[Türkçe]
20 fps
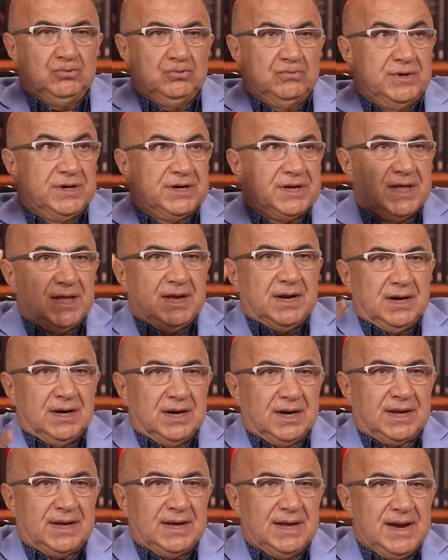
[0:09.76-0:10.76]
Duvar
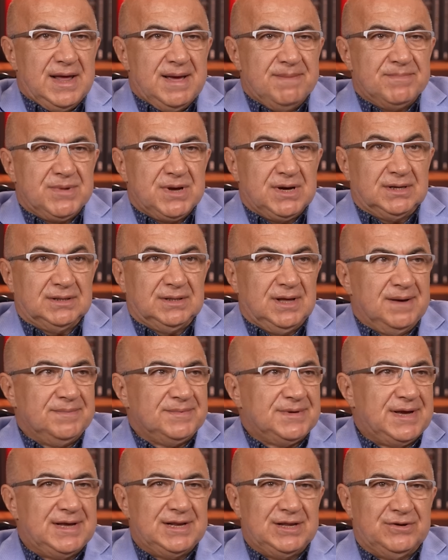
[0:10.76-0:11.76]
yararak gelen bir
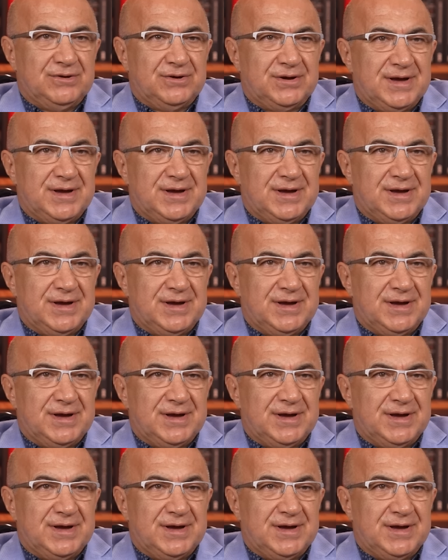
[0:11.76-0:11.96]
adam geliyor